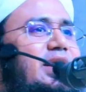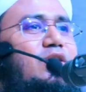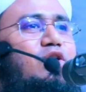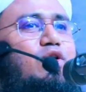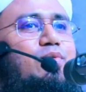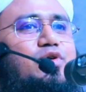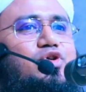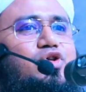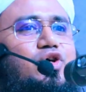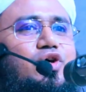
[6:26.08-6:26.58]
পানির
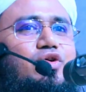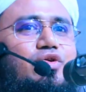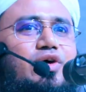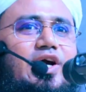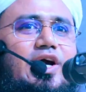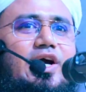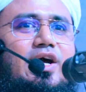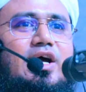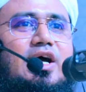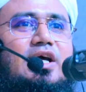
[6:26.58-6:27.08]
অপচয়
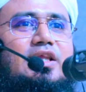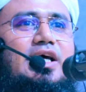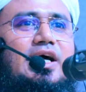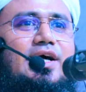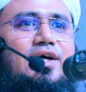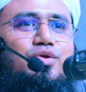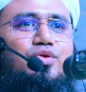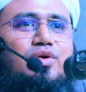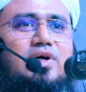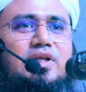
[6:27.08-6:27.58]
করে
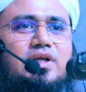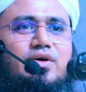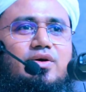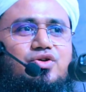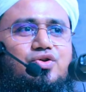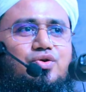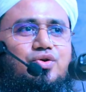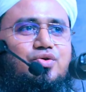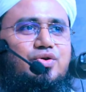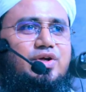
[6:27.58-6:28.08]
তাকে ধোকা দেওয়া
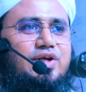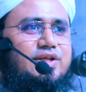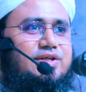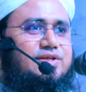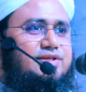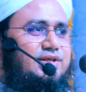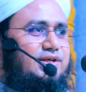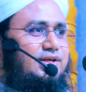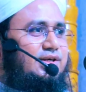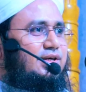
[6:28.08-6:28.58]
শুরু করে
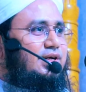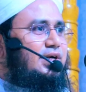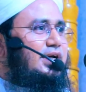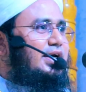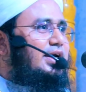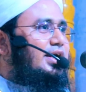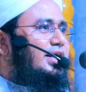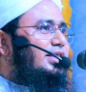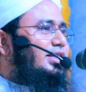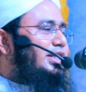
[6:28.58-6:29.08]
দিচ্ছে
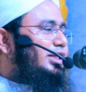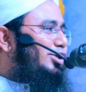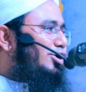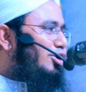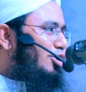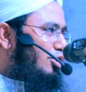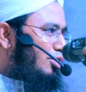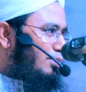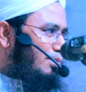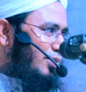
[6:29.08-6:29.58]

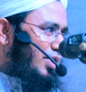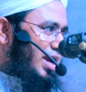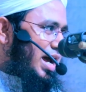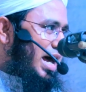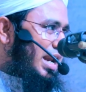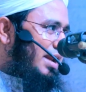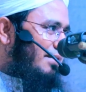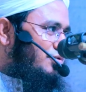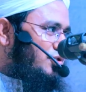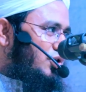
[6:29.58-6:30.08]
দ্বিতীয় নম্বর
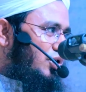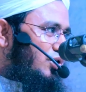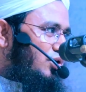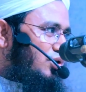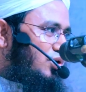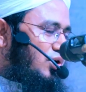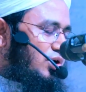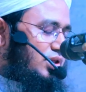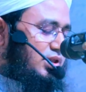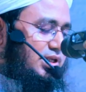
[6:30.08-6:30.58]
আলাপ যখন
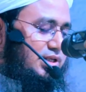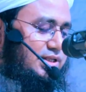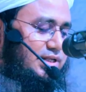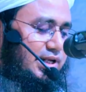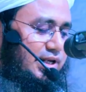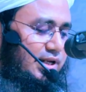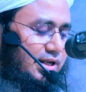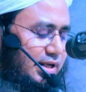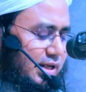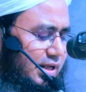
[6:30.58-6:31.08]

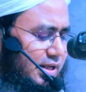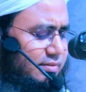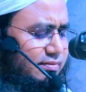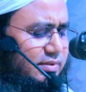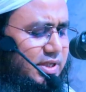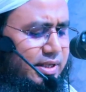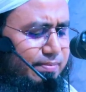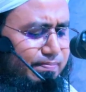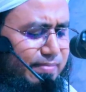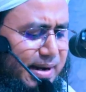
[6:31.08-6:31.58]
করতেছে
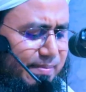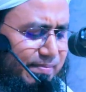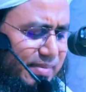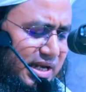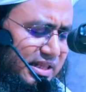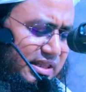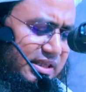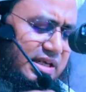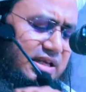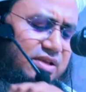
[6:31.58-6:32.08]
বাম
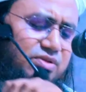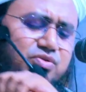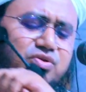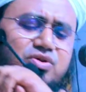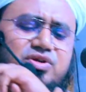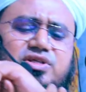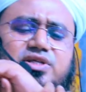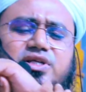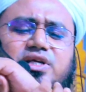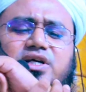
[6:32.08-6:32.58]
হাত কি
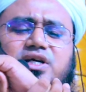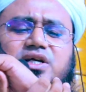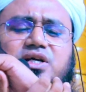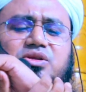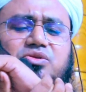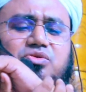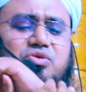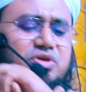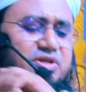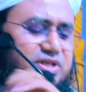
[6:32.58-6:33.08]
ধইছি
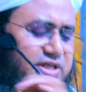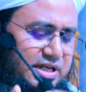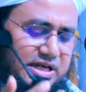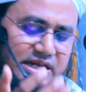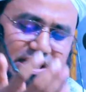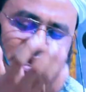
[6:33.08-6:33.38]
কি ধইছি